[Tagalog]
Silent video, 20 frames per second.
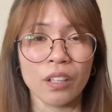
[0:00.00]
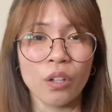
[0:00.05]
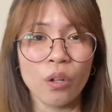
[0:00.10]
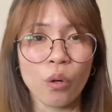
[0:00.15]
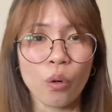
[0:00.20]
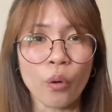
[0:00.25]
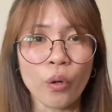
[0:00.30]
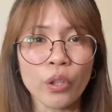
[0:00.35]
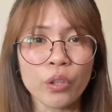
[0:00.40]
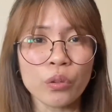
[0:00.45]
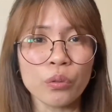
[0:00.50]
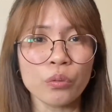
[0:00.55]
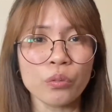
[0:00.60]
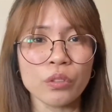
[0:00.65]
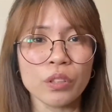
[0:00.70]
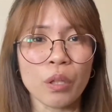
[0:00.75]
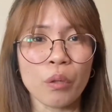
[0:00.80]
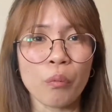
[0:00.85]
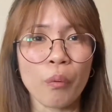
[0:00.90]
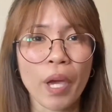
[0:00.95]
Or kung
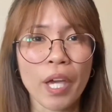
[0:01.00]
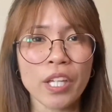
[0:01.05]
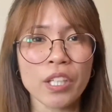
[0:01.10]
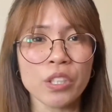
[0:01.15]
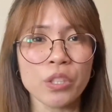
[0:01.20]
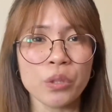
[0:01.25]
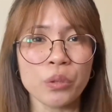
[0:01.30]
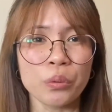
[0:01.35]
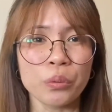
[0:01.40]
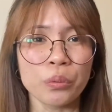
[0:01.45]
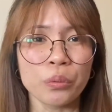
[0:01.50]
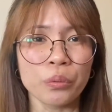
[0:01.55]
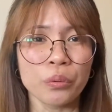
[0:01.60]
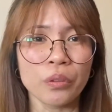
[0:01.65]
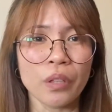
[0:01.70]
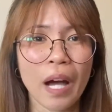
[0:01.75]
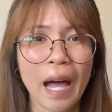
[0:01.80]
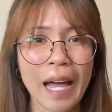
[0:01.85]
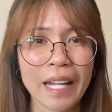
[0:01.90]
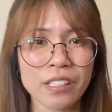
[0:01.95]
the way you
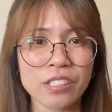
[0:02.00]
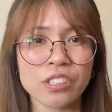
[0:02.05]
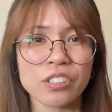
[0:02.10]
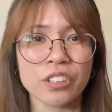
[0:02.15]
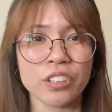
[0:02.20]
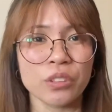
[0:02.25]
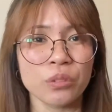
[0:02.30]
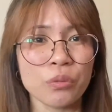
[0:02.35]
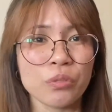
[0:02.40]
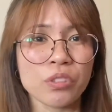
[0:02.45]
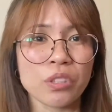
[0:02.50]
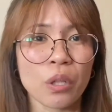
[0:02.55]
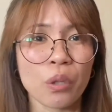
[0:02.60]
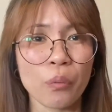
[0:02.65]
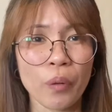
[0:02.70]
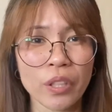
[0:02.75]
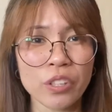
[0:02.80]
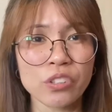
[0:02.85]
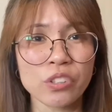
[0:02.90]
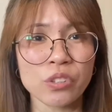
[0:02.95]
answer dun sa
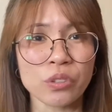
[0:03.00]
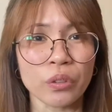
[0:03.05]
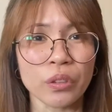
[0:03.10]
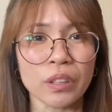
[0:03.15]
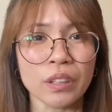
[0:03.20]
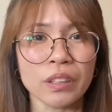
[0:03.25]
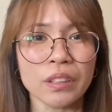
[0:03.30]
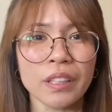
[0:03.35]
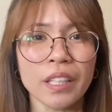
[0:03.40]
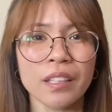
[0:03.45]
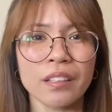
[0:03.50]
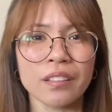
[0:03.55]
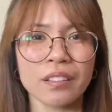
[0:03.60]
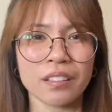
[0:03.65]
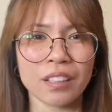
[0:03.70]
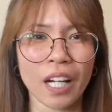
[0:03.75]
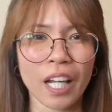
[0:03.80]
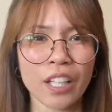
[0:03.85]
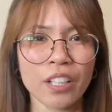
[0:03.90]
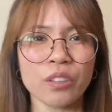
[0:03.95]
question, then
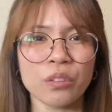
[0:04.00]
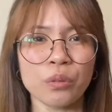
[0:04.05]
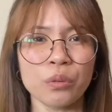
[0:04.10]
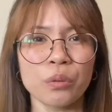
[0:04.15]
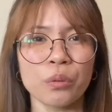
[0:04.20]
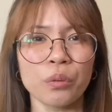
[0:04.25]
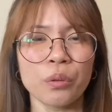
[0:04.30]
try to